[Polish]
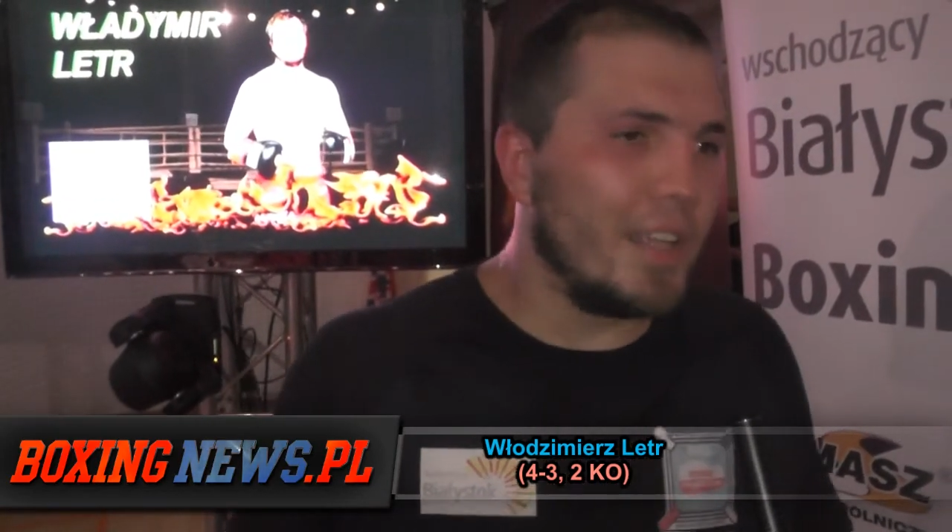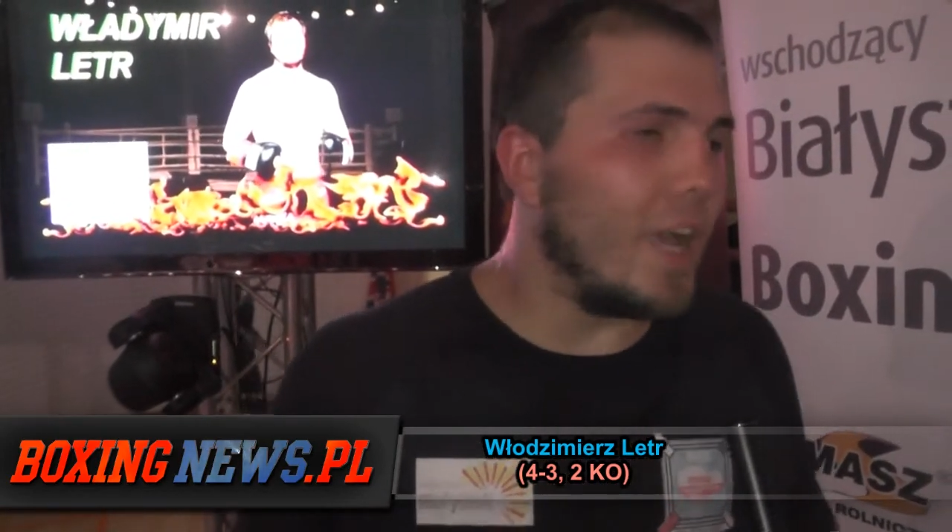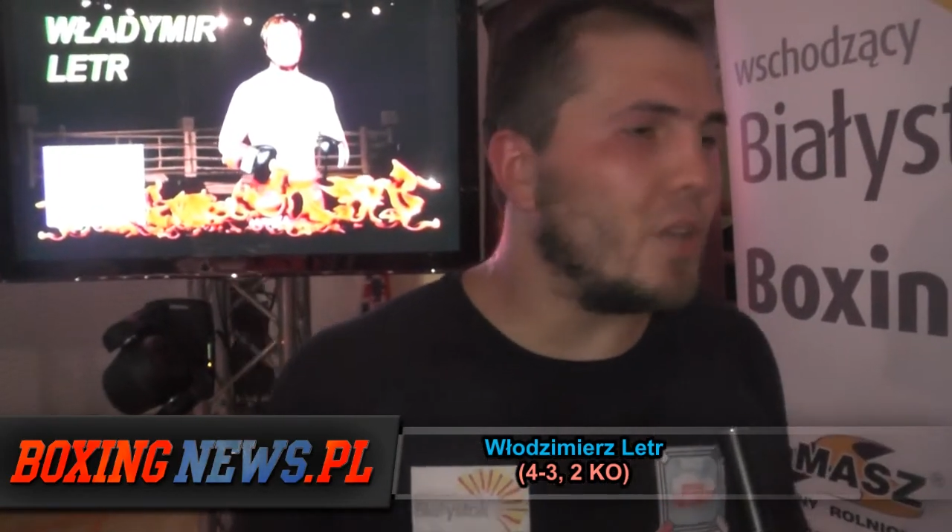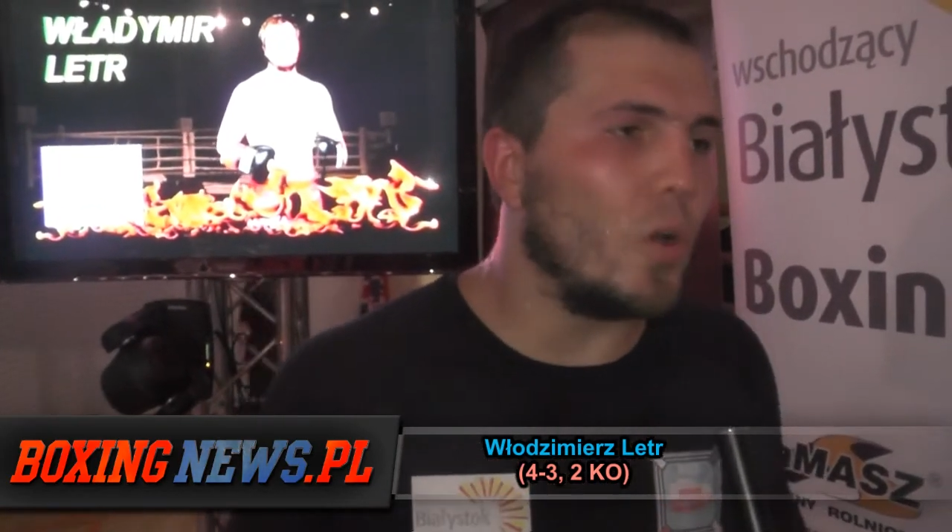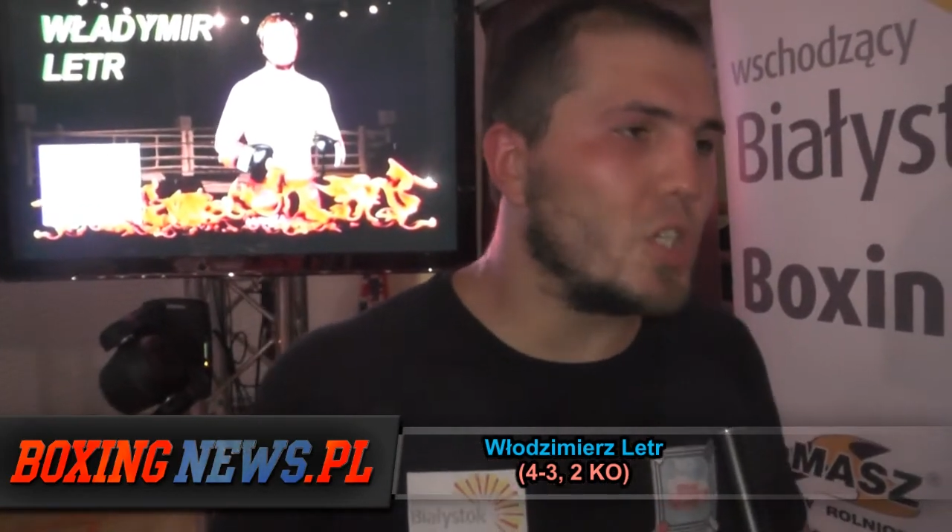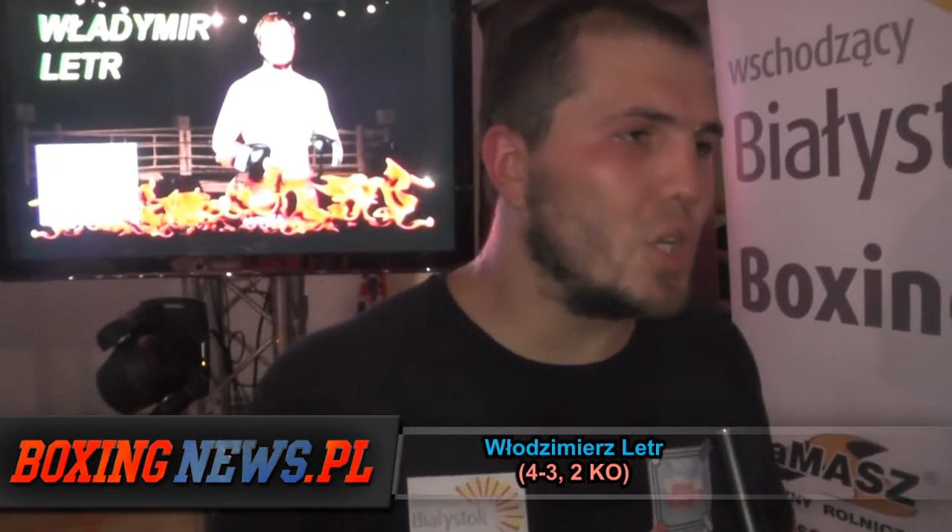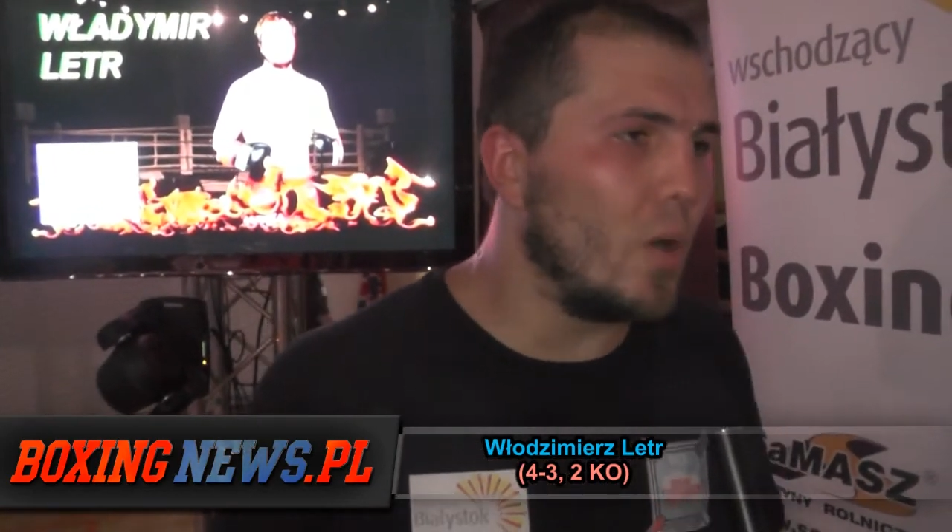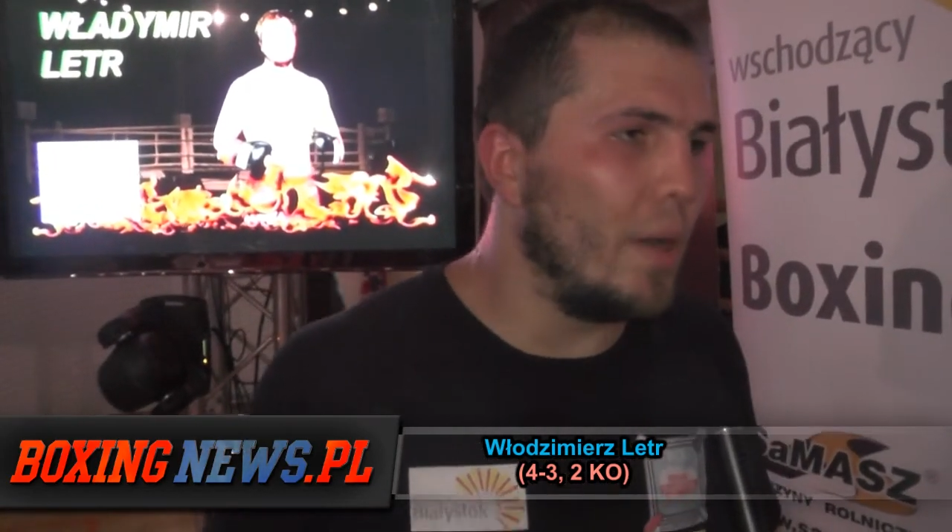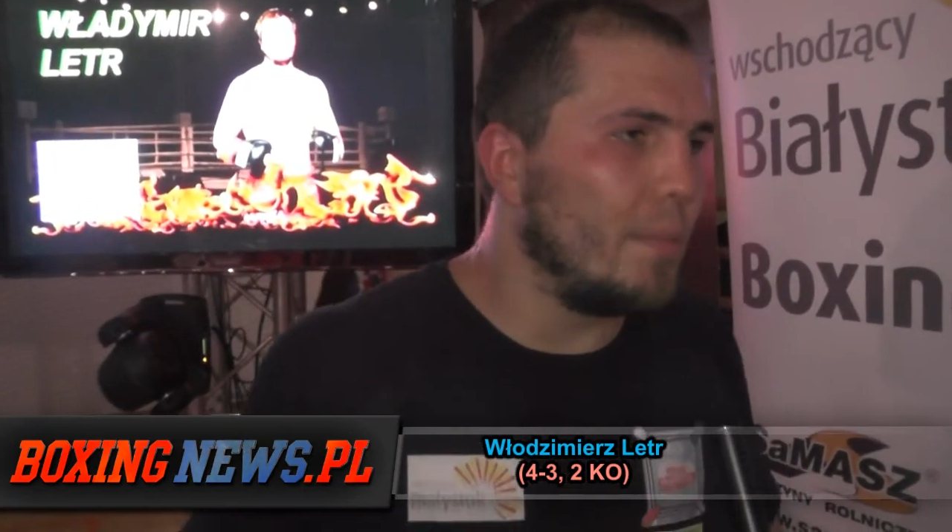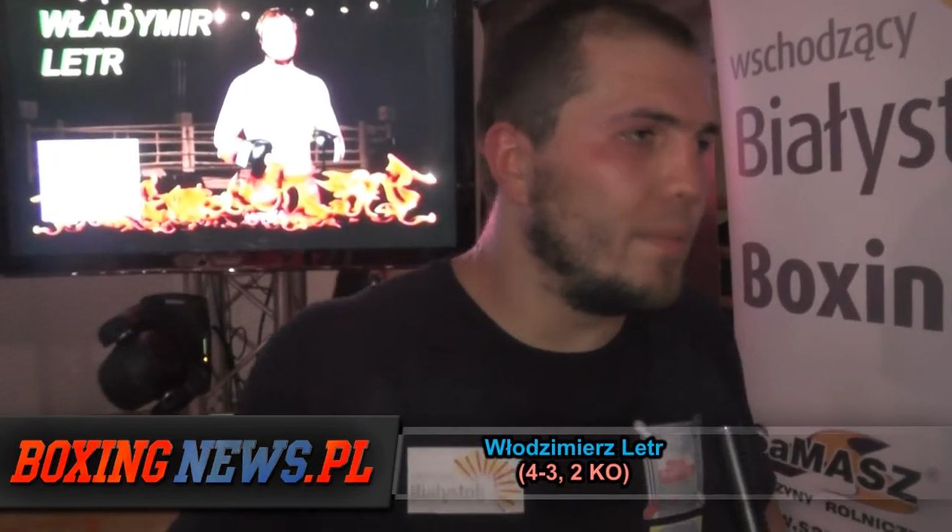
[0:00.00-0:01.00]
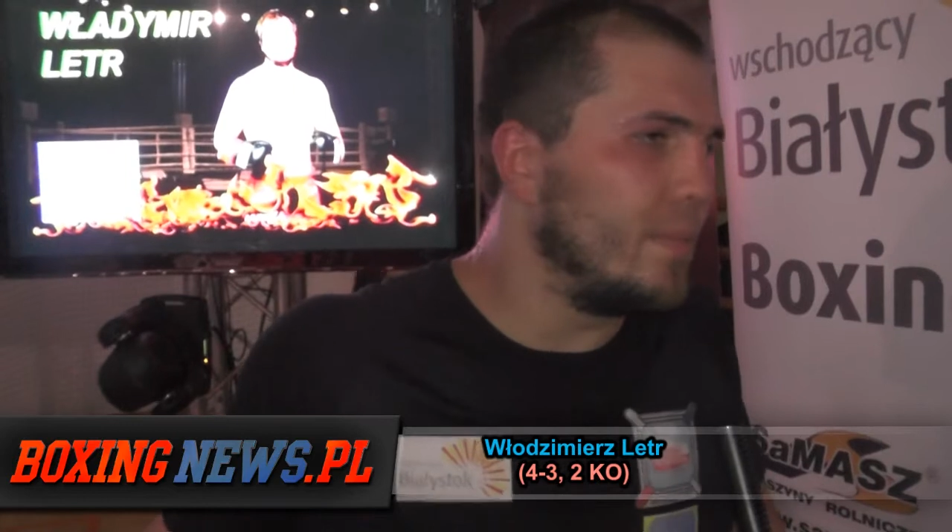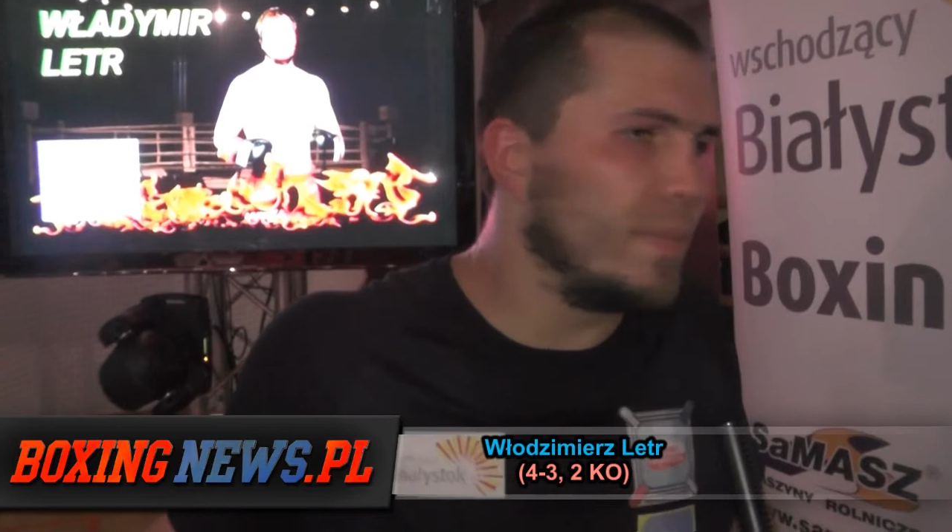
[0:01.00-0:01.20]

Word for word: ja to odczułem,